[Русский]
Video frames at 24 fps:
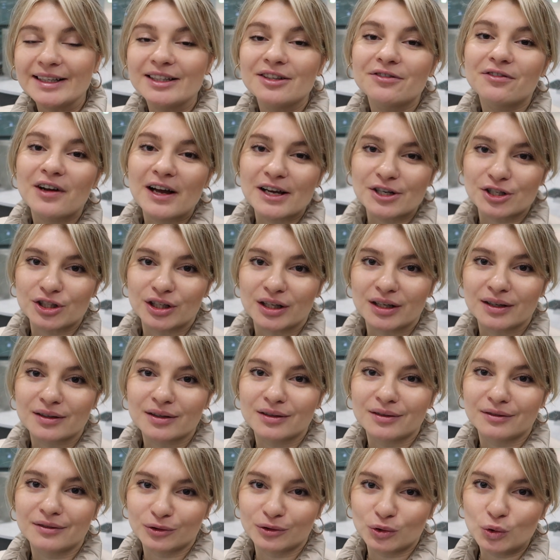И неважно,
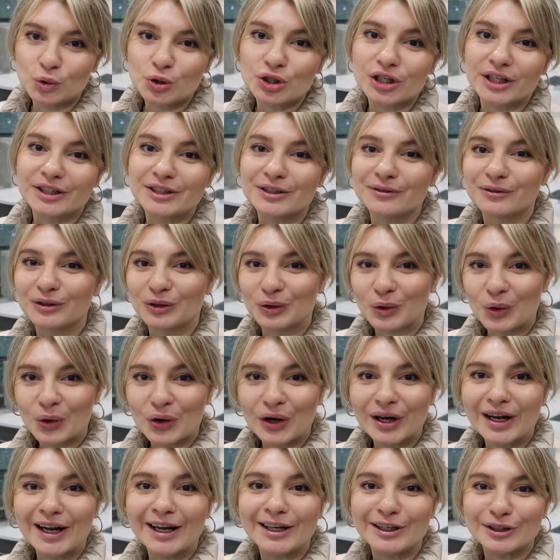кушаете вы
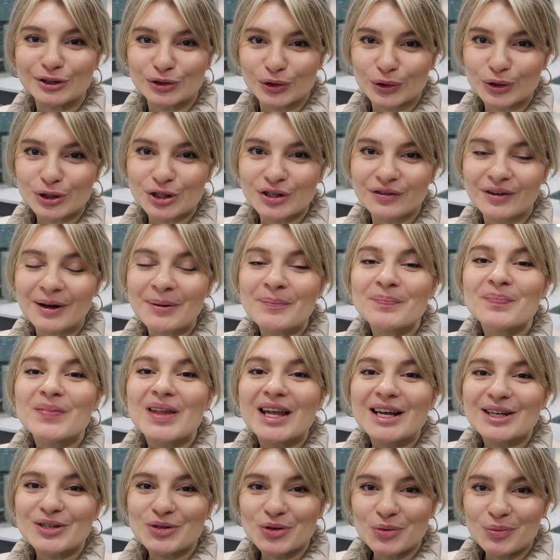дорого или дешево,
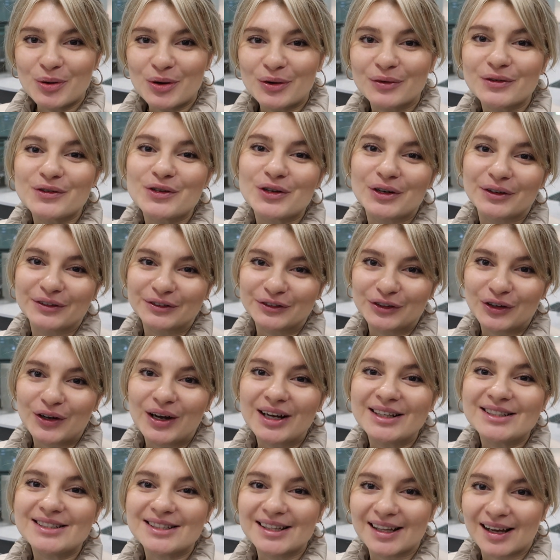сумма все равно
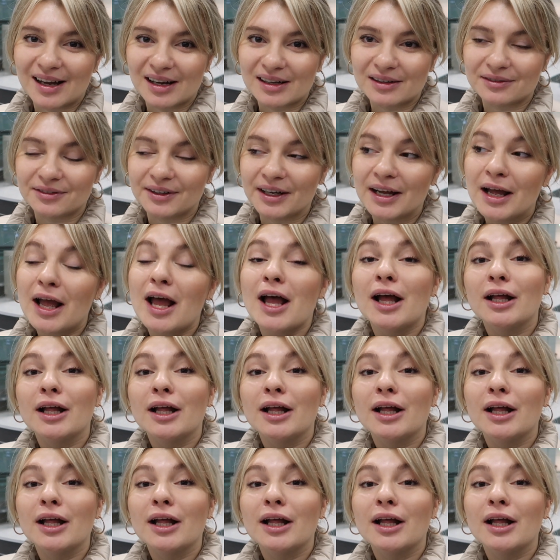одинаковая.